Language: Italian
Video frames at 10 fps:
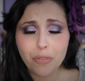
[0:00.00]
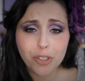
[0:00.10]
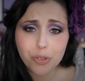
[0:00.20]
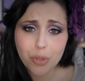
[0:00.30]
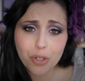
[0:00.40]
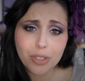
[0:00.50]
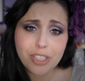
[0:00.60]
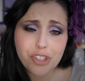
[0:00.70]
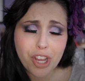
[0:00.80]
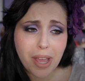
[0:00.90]
ha fatto un anno a
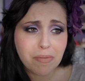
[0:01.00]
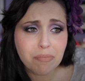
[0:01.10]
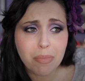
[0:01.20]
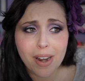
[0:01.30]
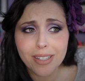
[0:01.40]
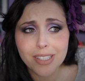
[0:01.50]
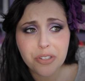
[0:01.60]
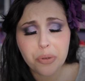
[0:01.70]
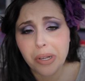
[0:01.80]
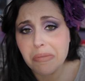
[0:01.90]
dicembre,
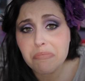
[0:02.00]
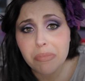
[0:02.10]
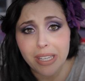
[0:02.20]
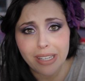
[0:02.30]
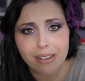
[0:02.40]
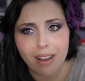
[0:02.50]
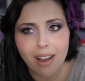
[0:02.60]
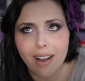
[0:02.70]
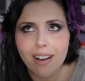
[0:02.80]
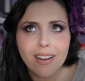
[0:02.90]
adesso
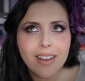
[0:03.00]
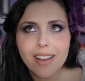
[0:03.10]
cammina.